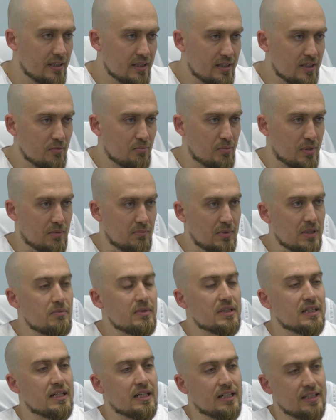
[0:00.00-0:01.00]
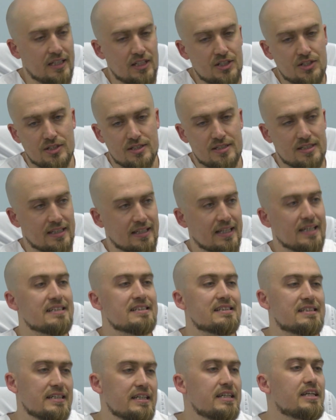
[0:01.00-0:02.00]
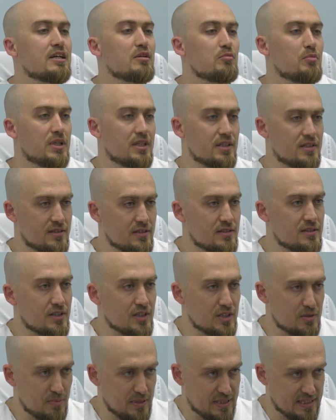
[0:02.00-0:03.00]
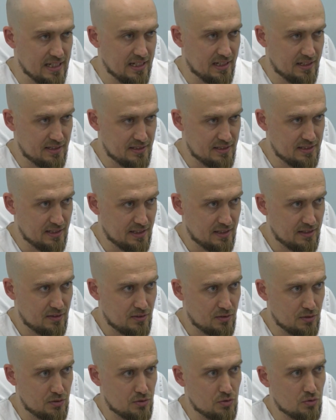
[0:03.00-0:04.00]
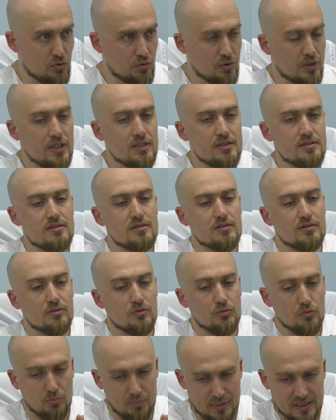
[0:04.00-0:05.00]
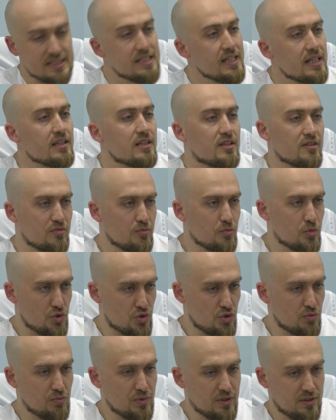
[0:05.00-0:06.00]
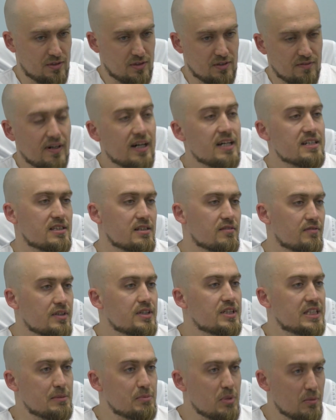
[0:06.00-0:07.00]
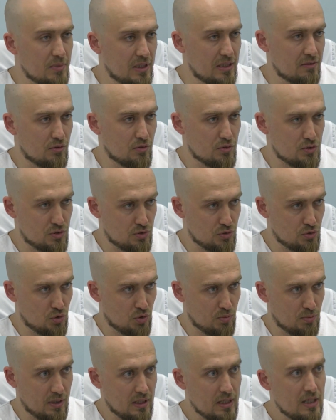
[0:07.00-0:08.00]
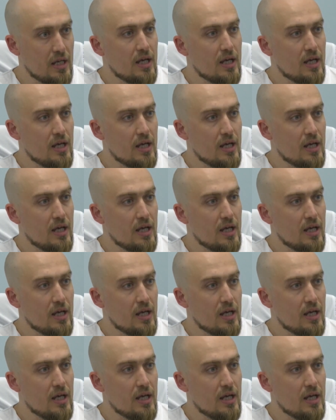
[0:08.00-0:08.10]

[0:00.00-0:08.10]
– это проблема, находящаяся на стыке медицинских специальностей. То есть у нас, у пациентов, может быть два основных типа болевого синдрома.